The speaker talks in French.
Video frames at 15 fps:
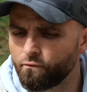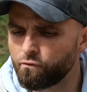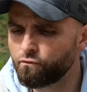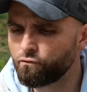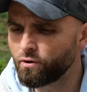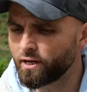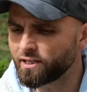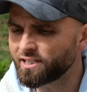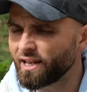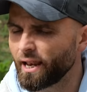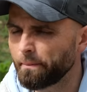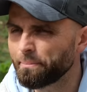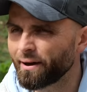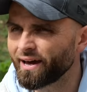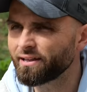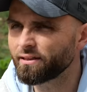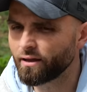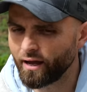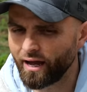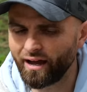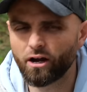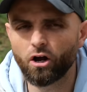vous voulez qu'il apprenne
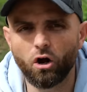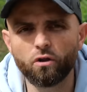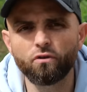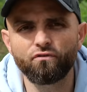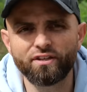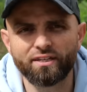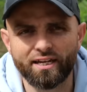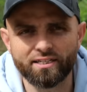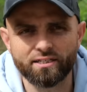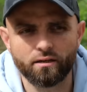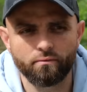à grande vitesse,